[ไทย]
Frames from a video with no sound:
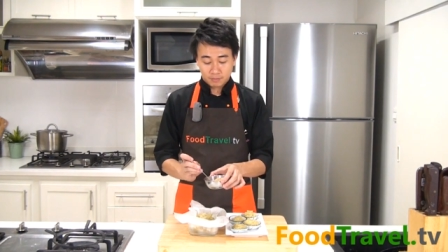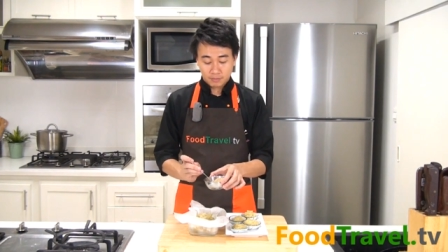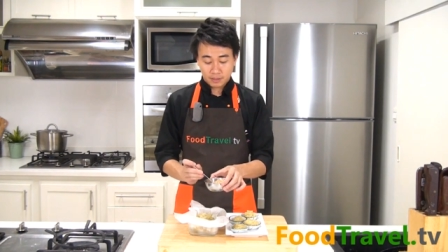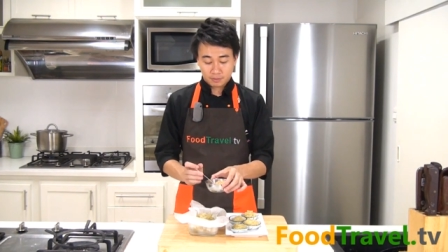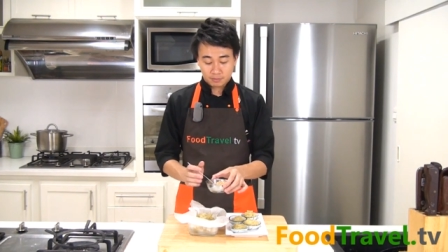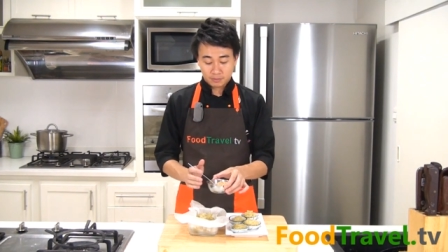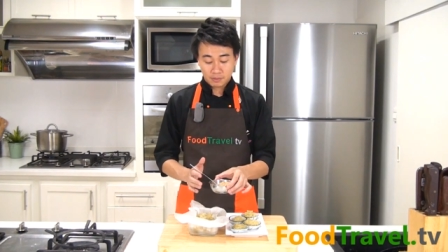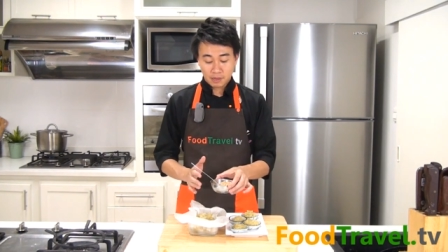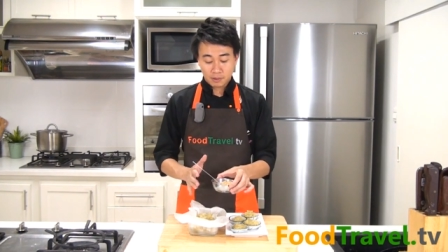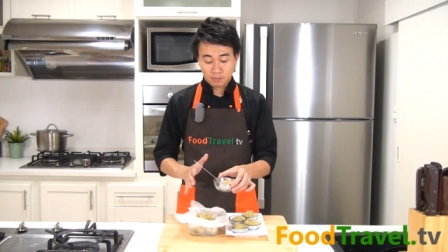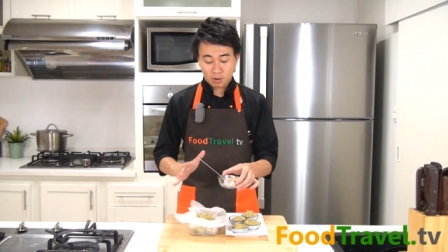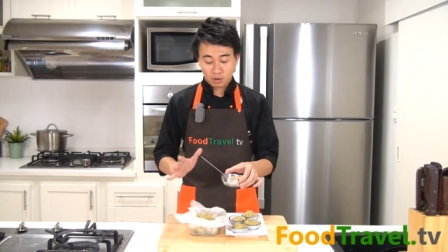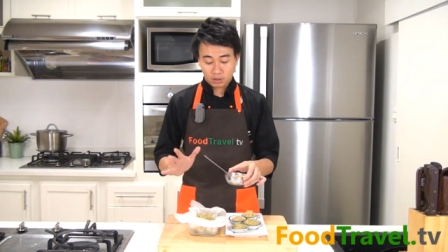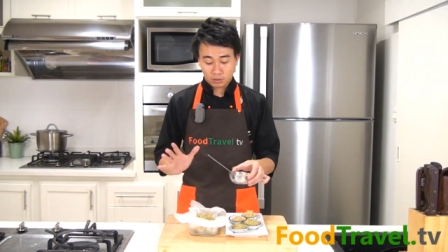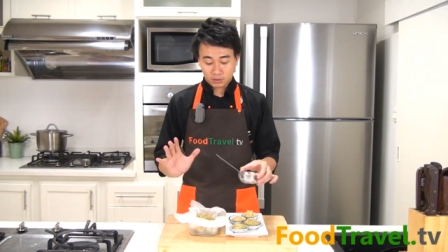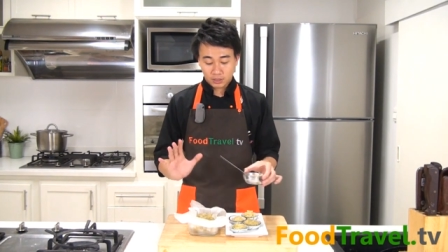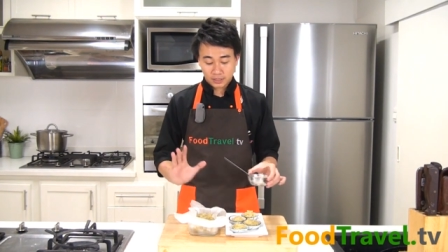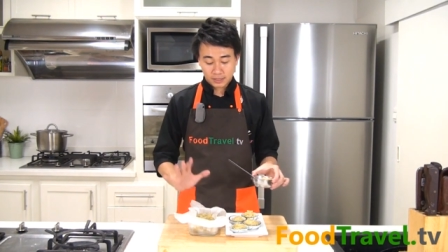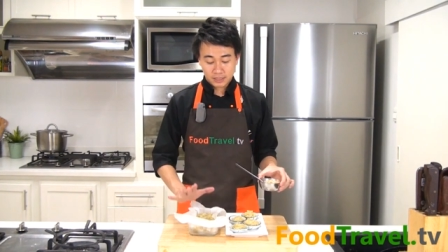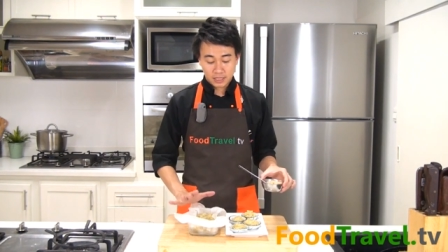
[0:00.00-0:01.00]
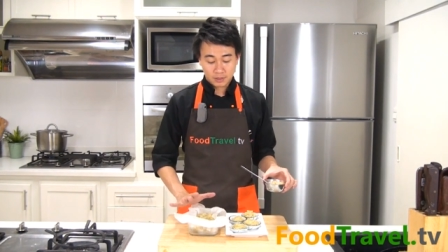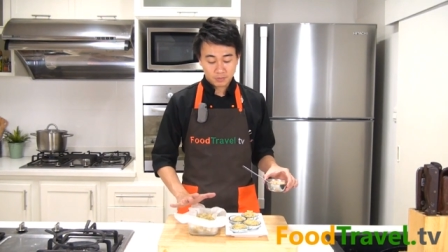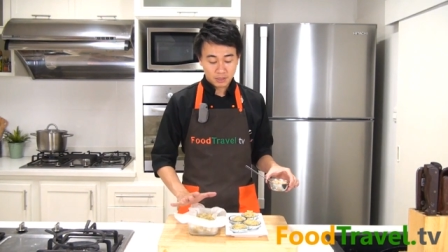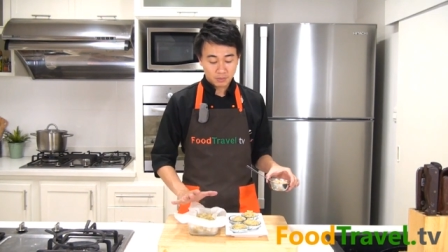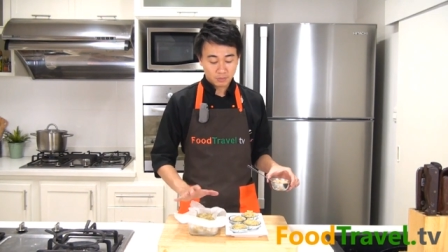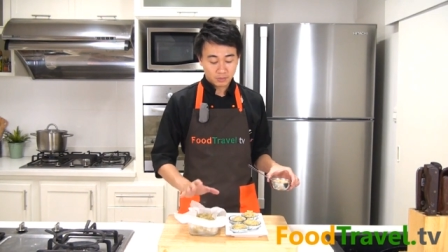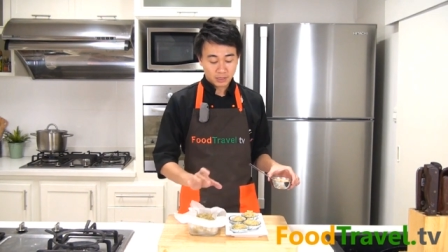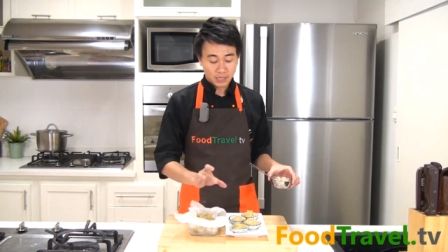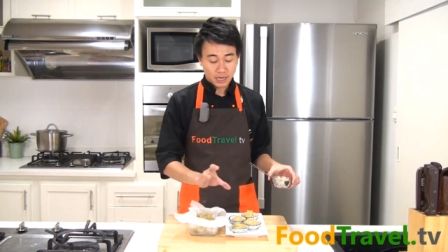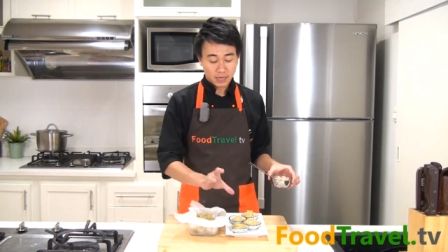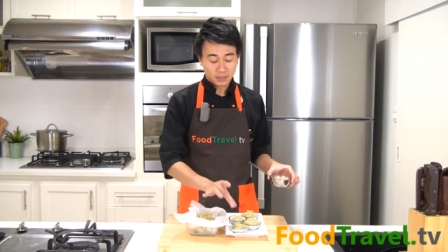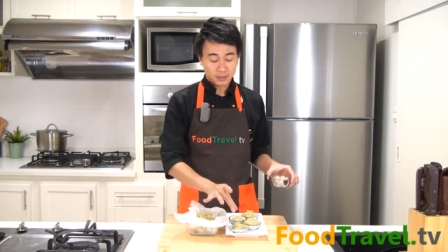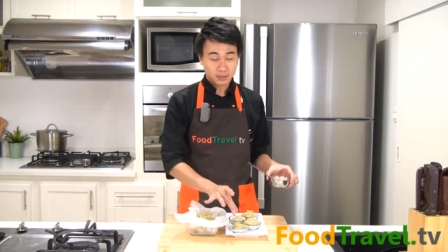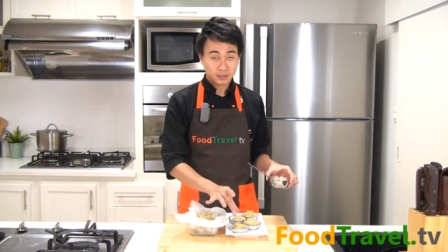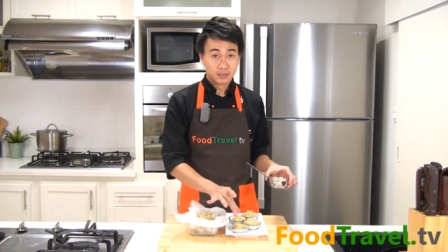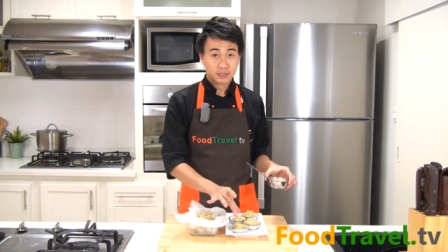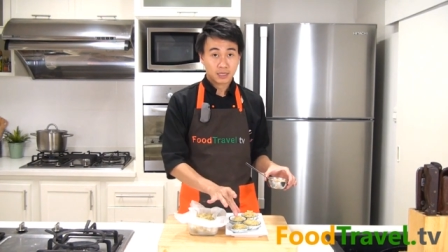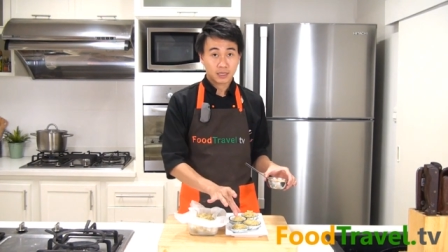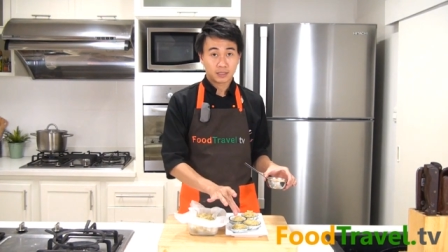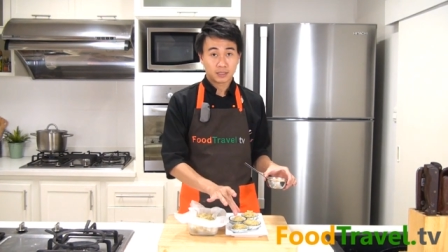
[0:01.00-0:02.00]
หมายไม่ใช่บอกเราเทใส่พิมพ์ก็ได้หรือ
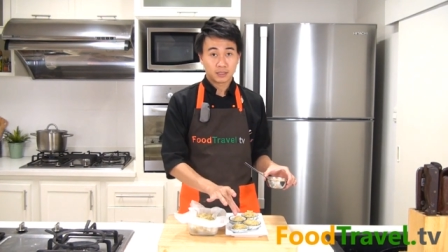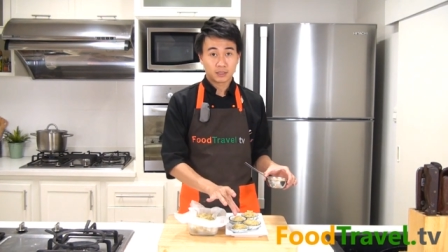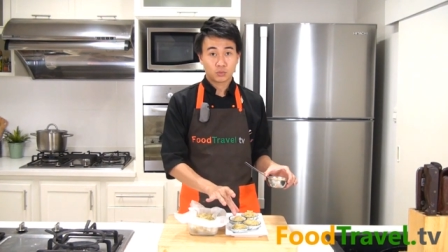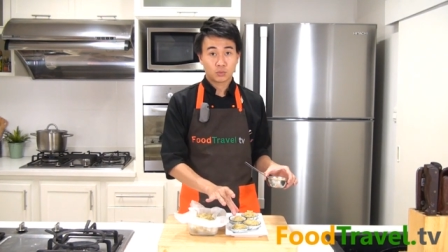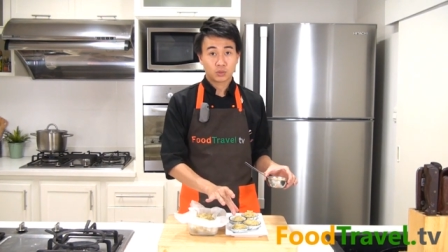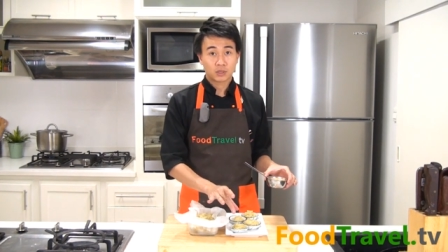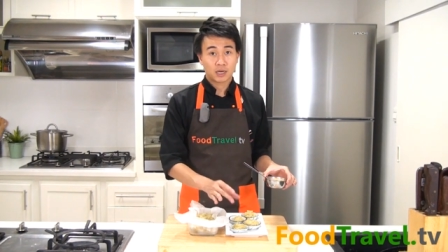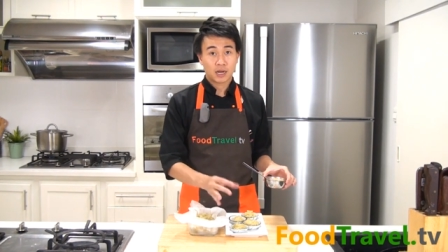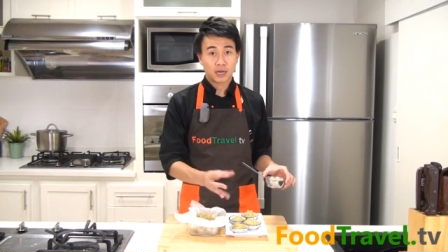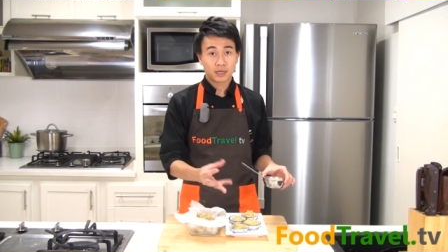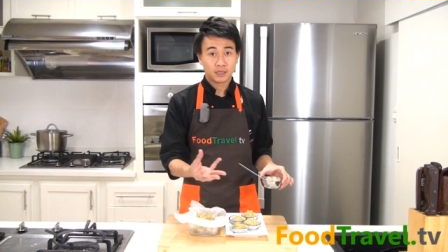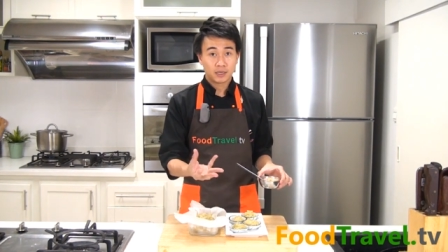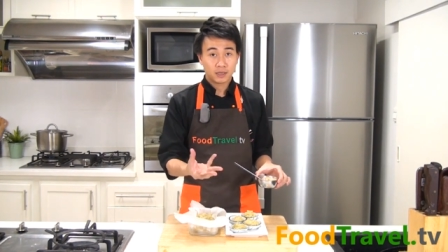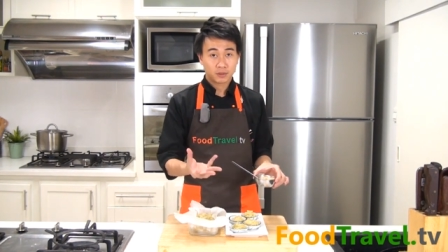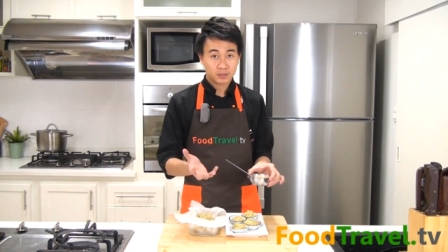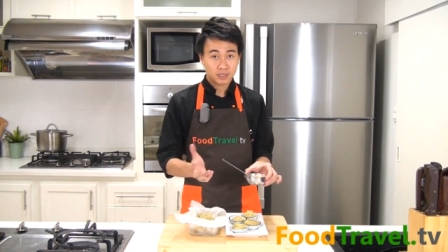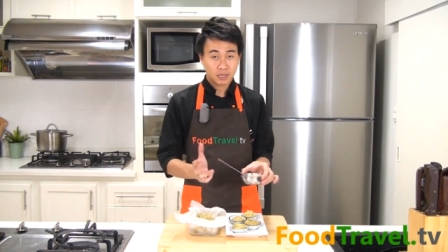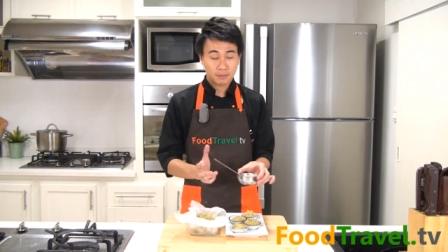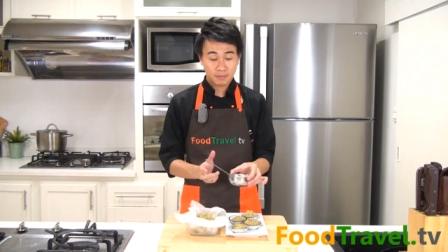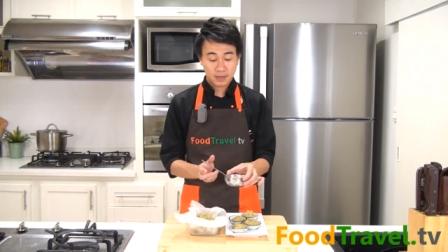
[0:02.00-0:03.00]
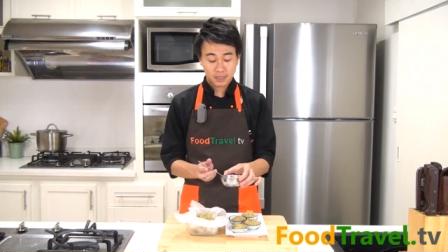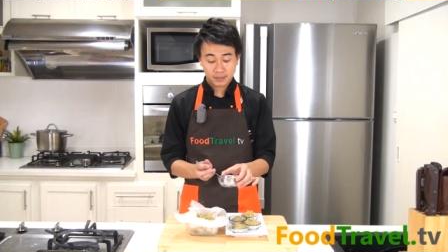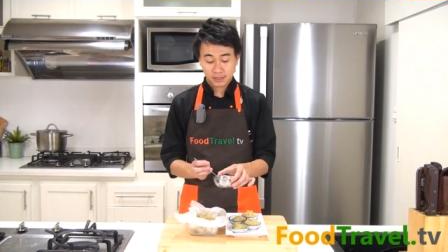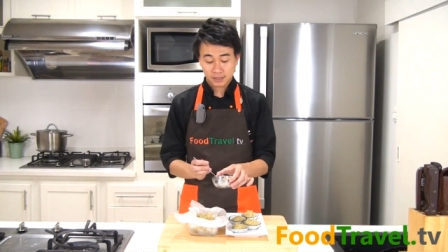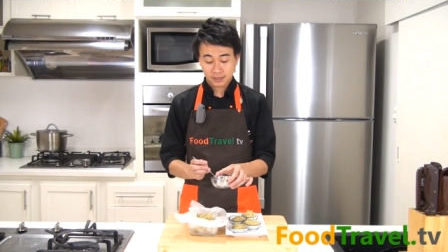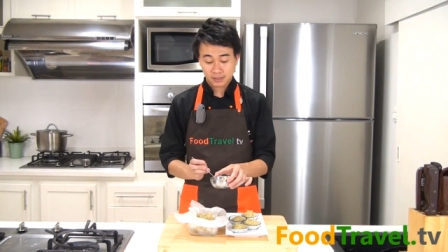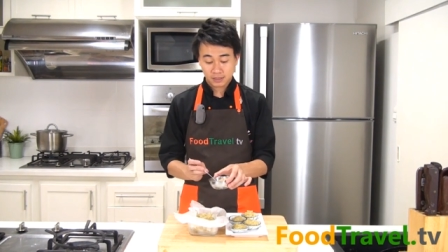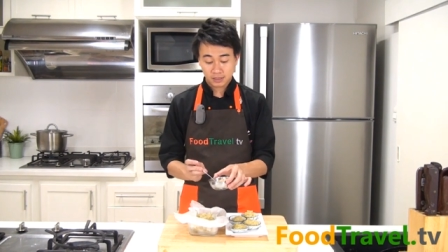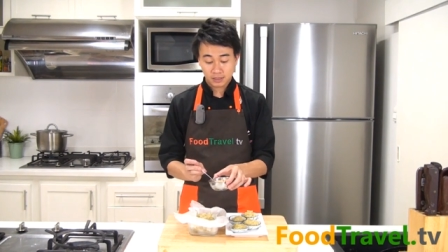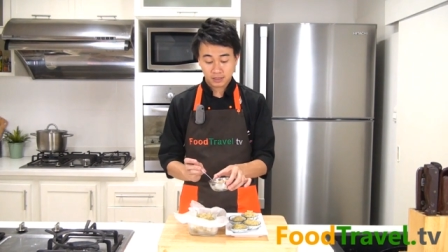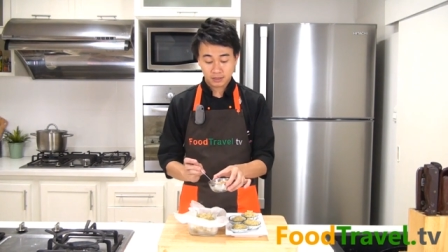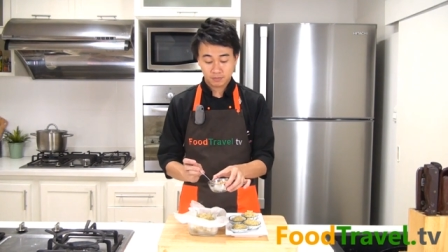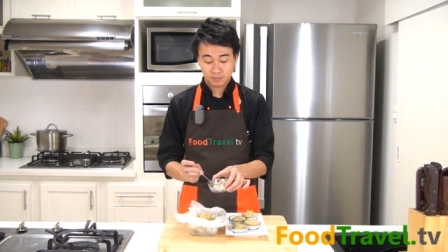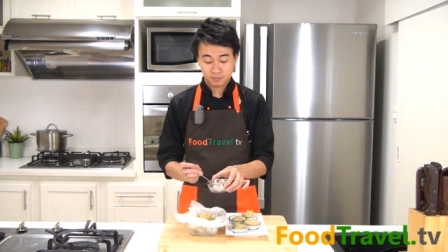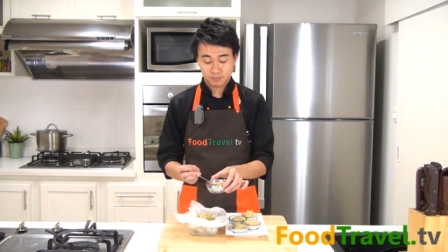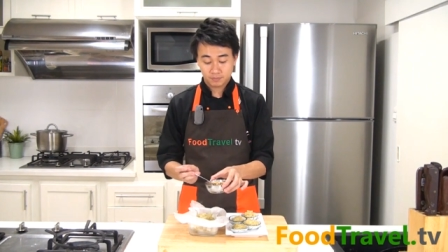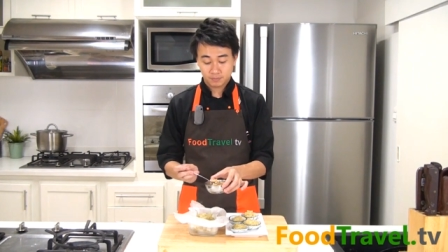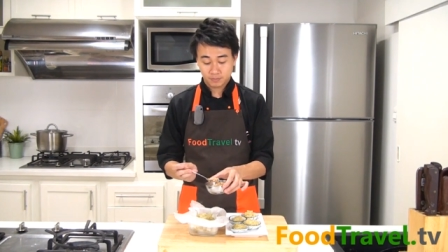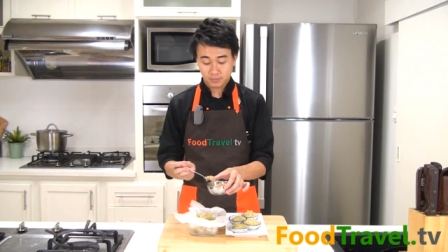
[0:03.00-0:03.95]
จะใส่ในถ้วยตะไลที่เราสามารถจัดเสิร์ฟ